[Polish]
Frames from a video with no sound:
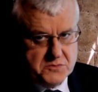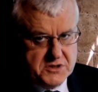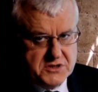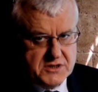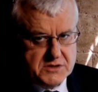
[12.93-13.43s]

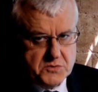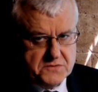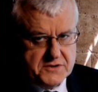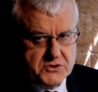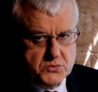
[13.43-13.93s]
będzie nas
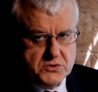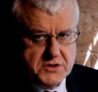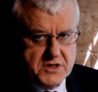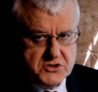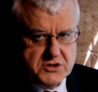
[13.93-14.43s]
prowadził do
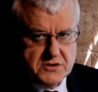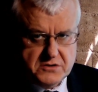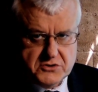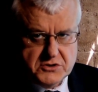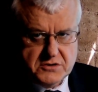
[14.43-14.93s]
jeszcze
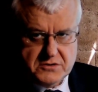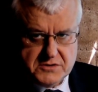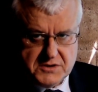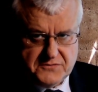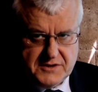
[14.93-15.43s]
gorszych
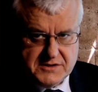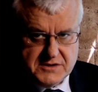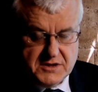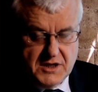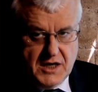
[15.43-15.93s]

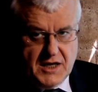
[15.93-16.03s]
konsekwencji,